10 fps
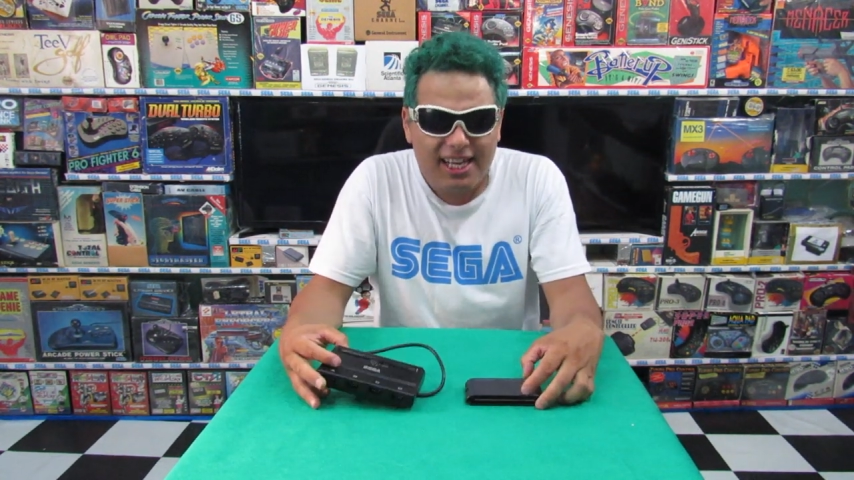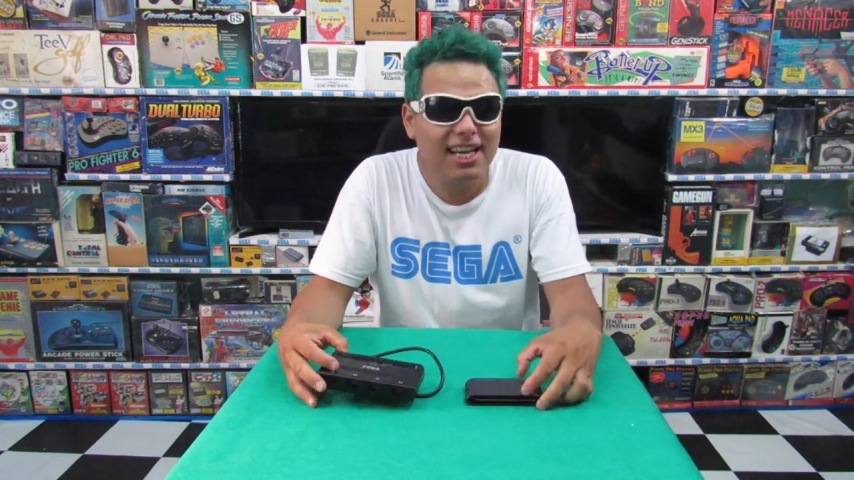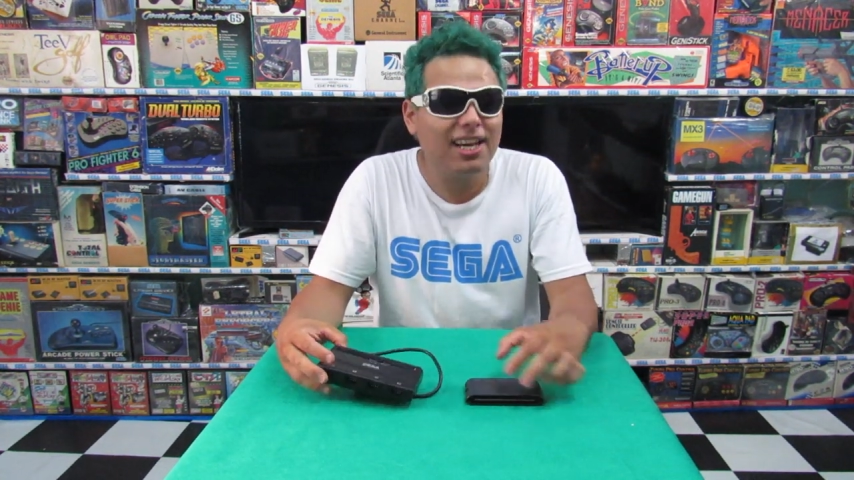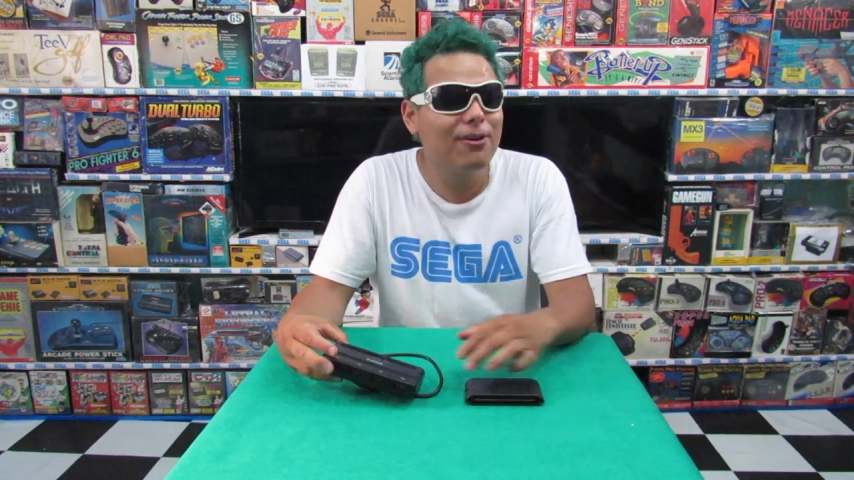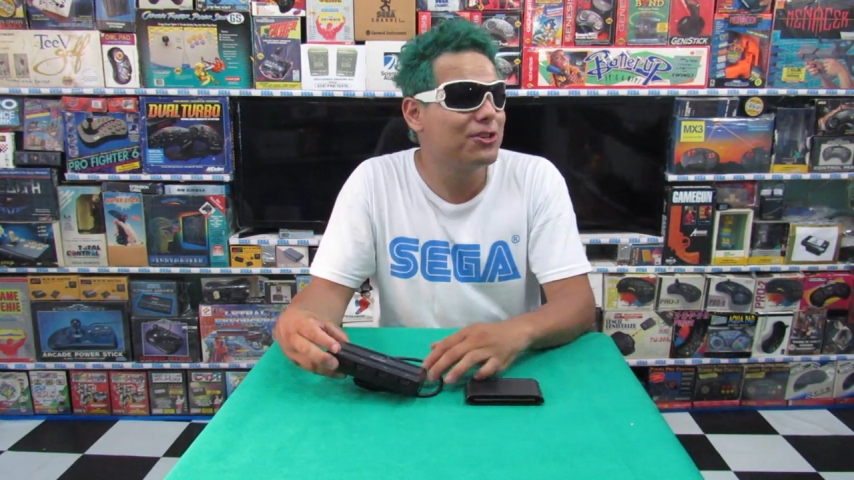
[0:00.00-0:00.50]

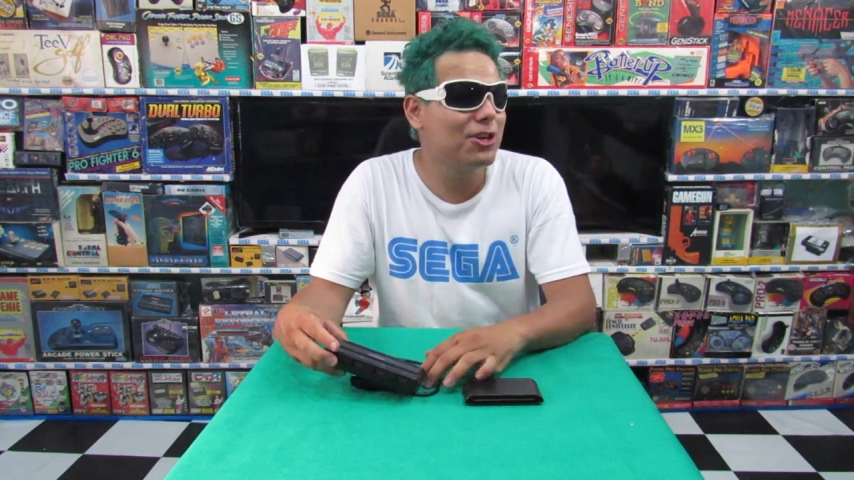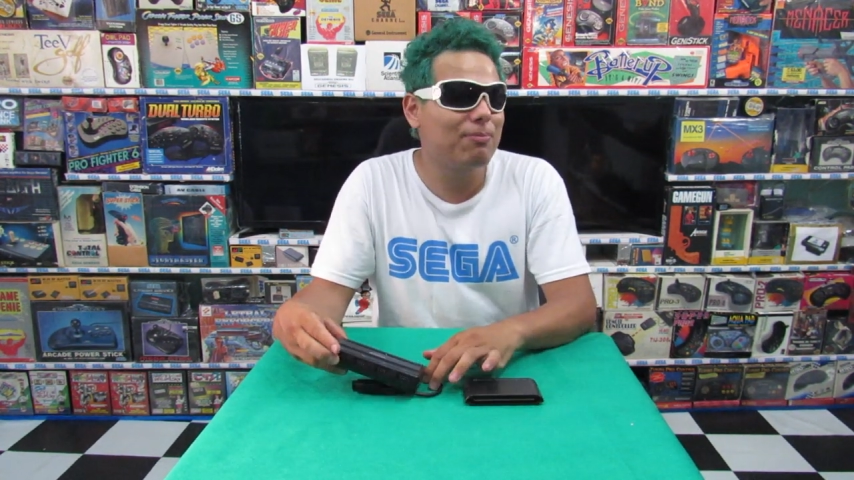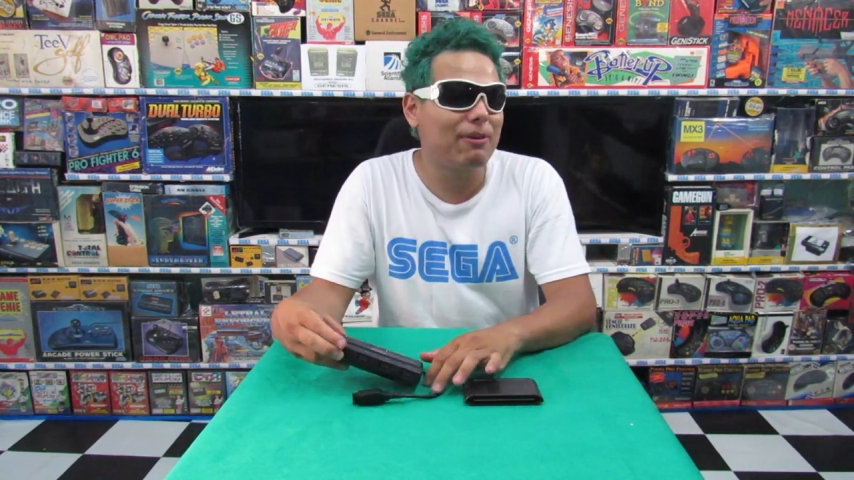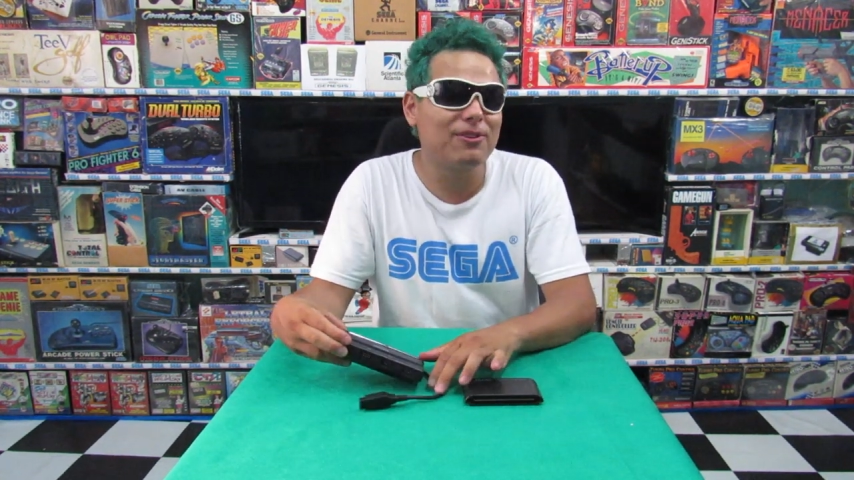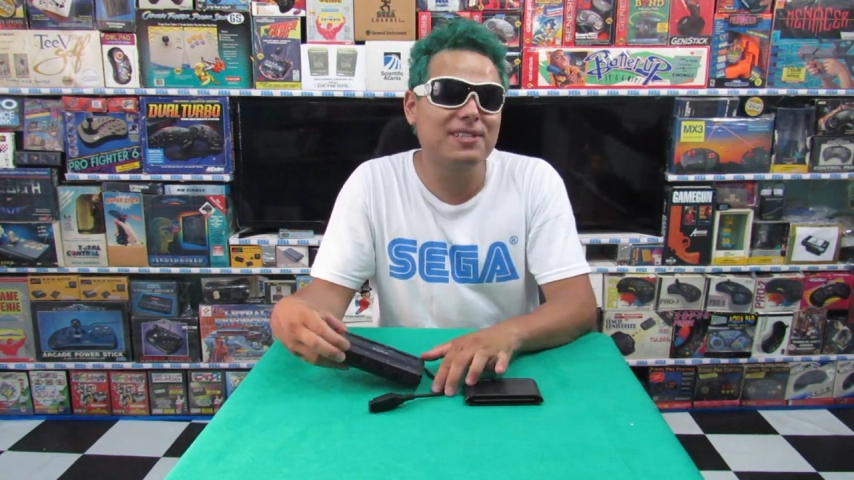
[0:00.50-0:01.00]
E eu digo
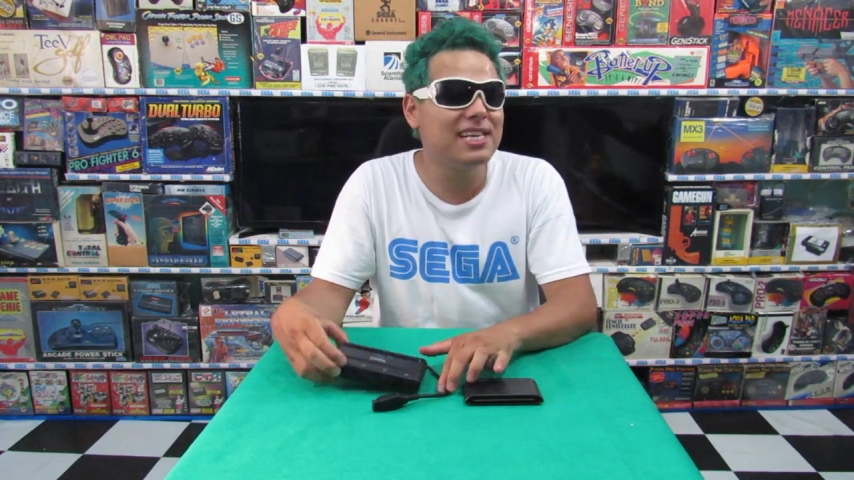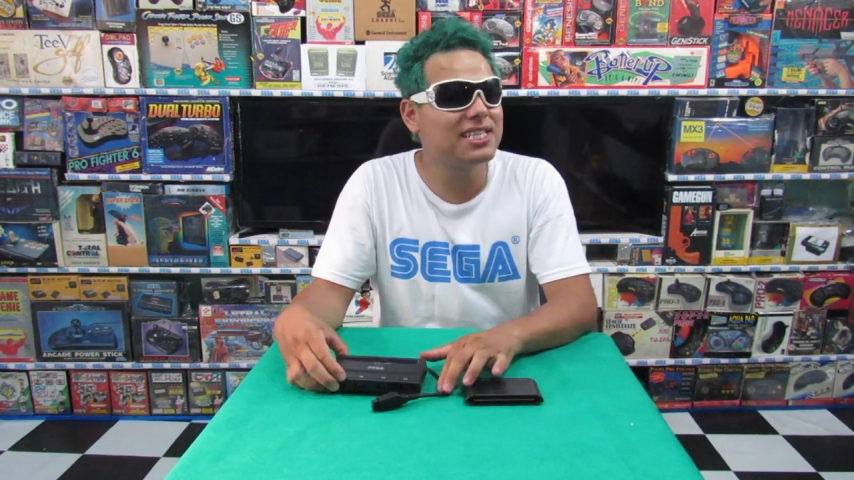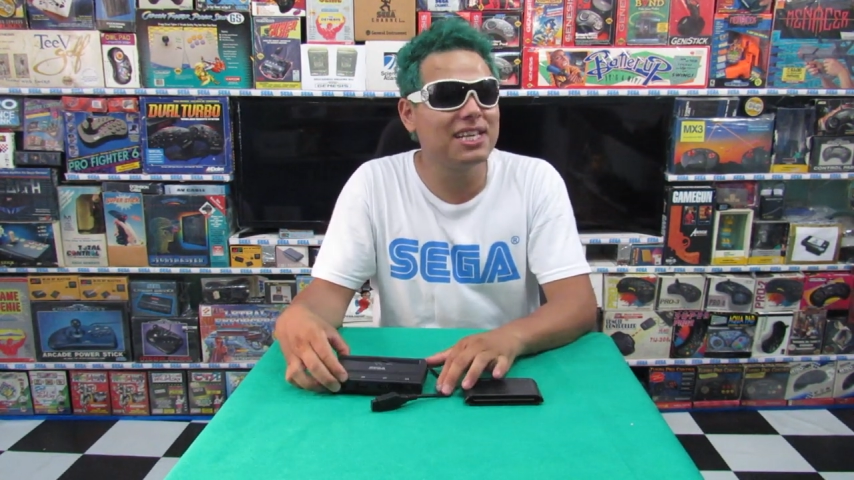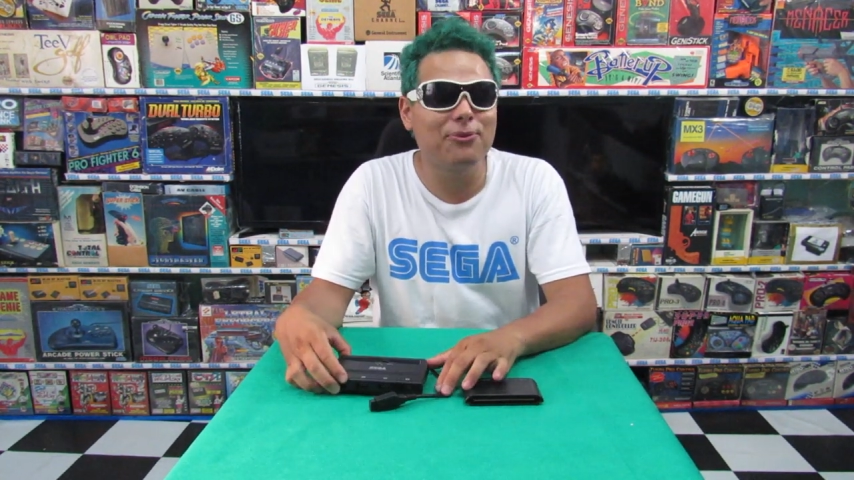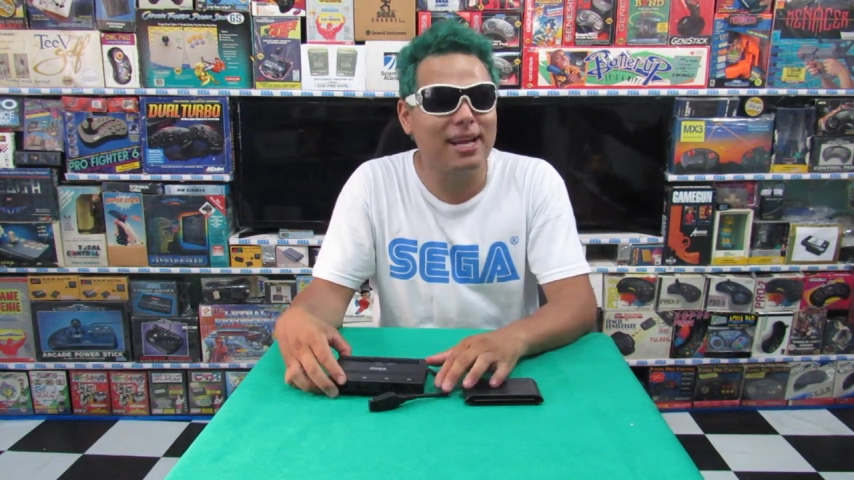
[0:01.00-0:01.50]
para
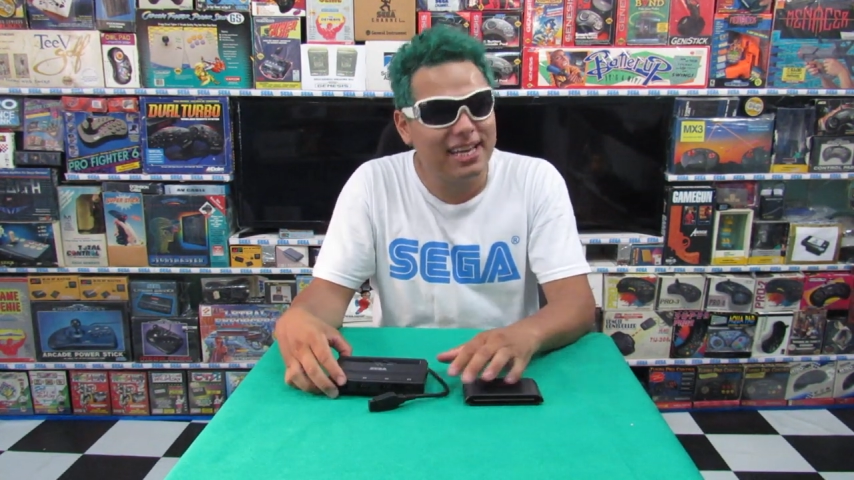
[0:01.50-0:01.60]
vocês que não é